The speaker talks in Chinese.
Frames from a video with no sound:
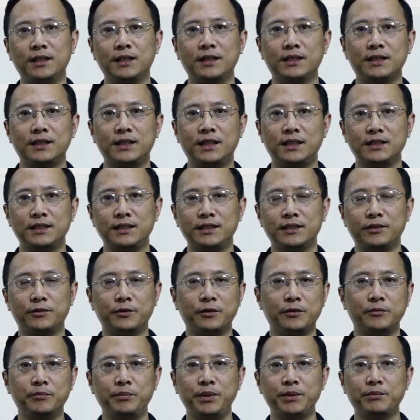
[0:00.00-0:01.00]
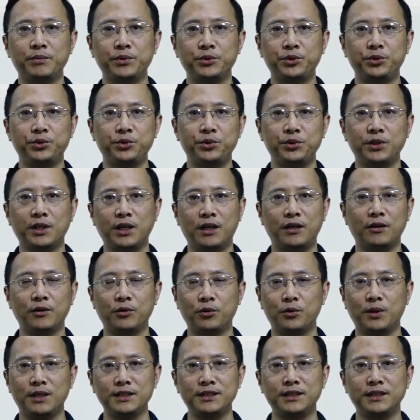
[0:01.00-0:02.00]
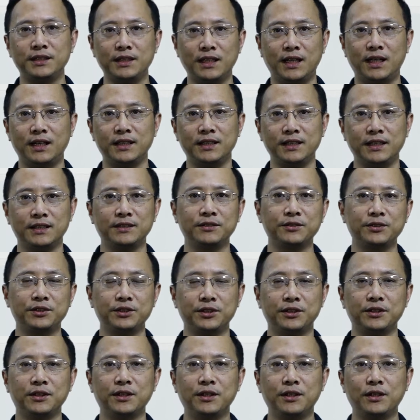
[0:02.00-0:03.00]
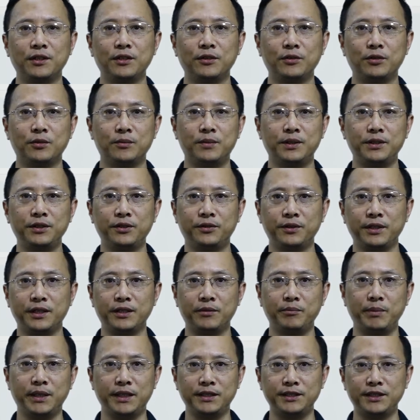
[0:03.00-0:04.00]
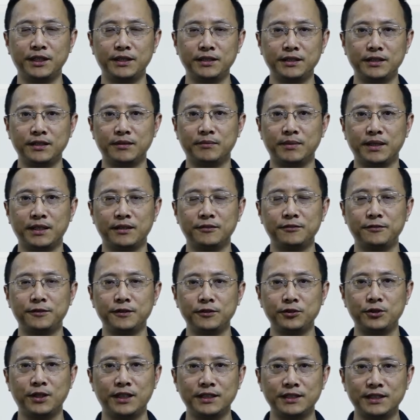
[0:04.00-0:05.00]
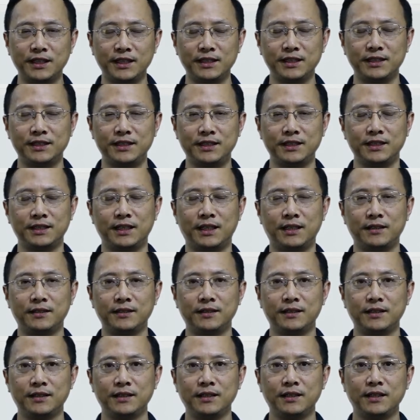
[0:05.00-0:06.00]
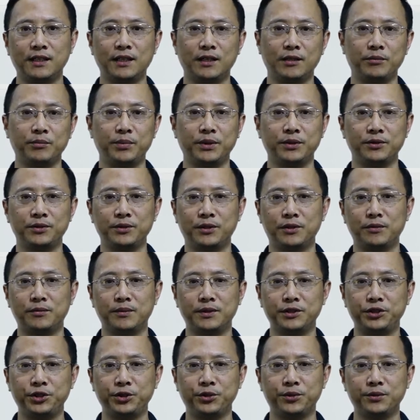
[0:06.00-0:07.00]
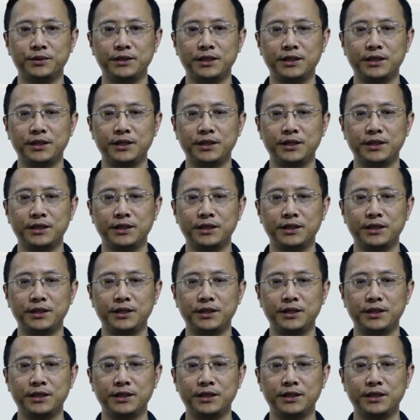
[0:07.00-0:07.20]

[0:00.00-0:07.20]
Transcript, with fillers: 但是呢，我们并不需要关心它，也就是我们用一个名称呢把它封装在一起了。啊，比如说我们求这